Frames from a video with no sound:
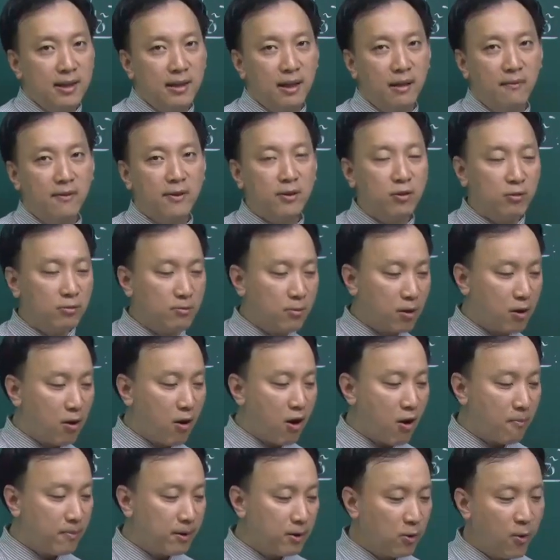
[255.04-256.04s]
à, ví dụ một
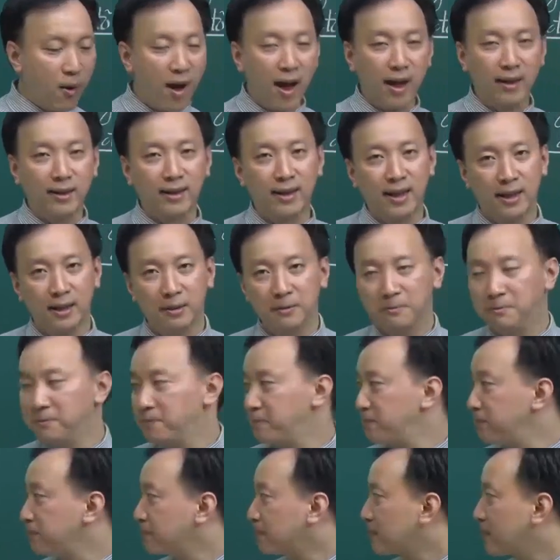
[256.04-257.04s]
câu hỏi minh họa thế này
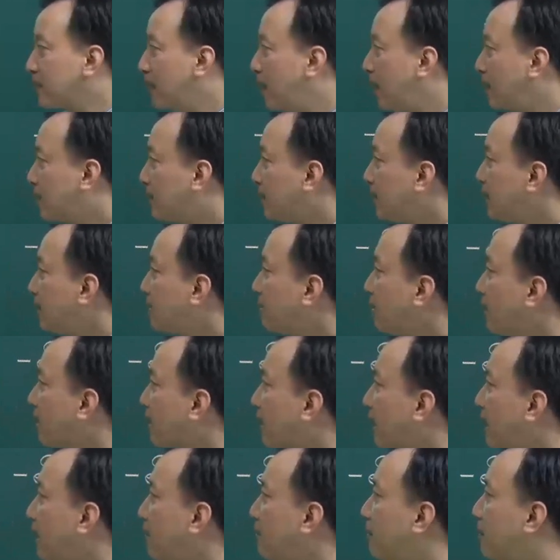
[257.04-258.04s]
ở trên đây cho
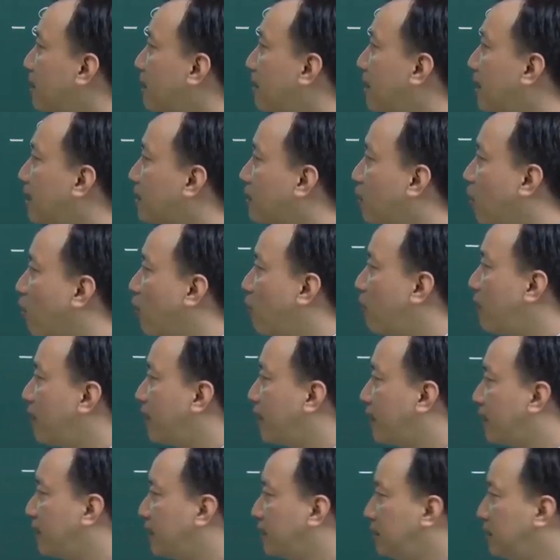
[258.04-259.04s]
các em một cái bản đồ
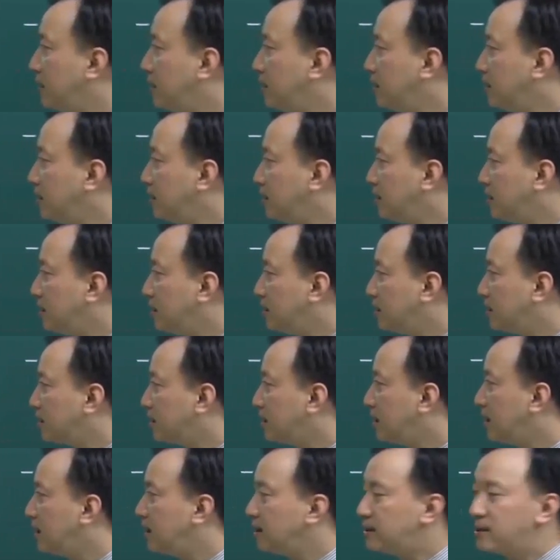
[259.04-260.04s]
về
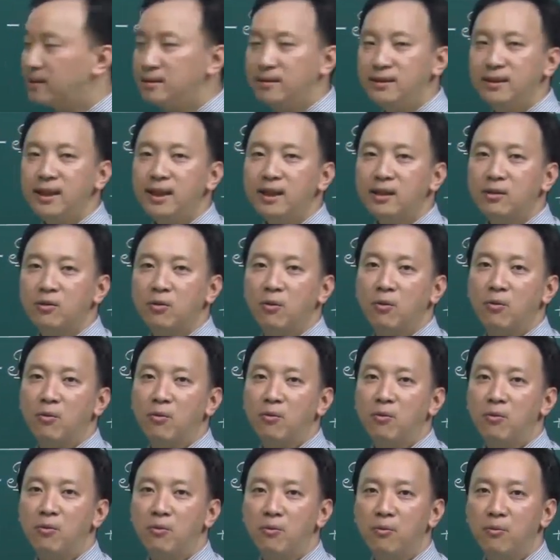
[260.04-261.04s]
địa lý tự nhiên của
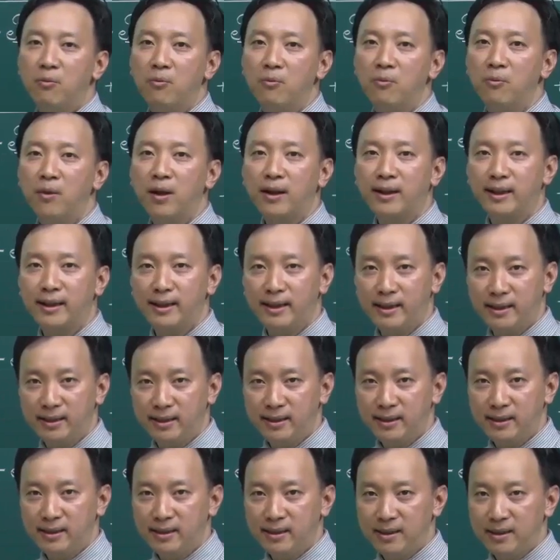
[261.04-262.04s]
Hoa Kỳ
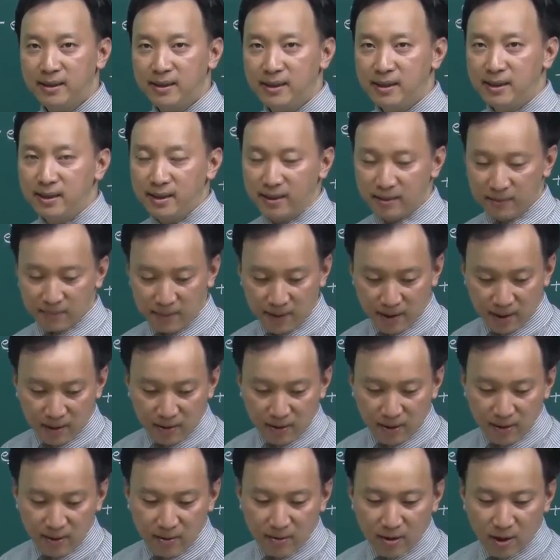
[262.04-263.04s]
và
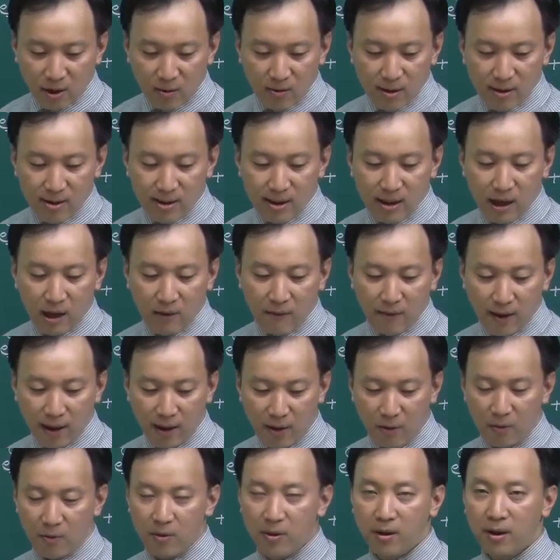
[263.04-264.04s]
câu hỏi yêu cầu là dựa
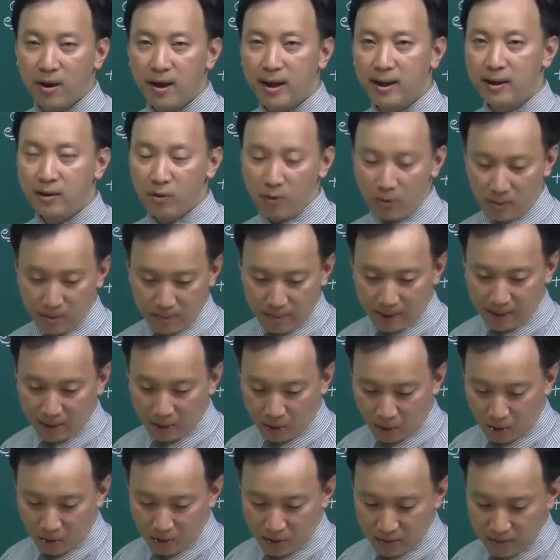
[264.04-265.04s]
vào cái độ bản
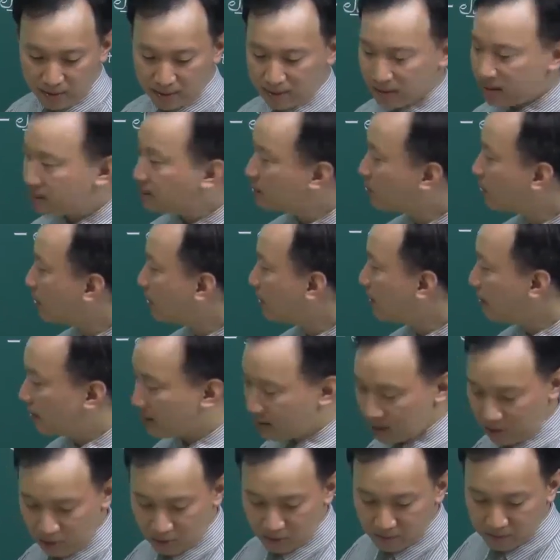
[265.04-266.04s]
đồ quan sát
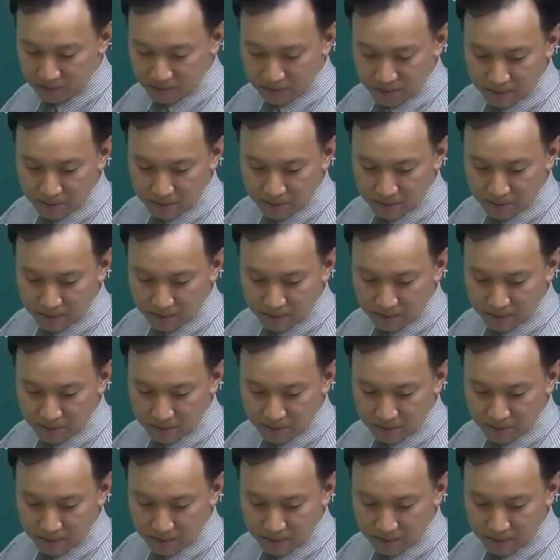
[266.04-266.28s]
bản đồ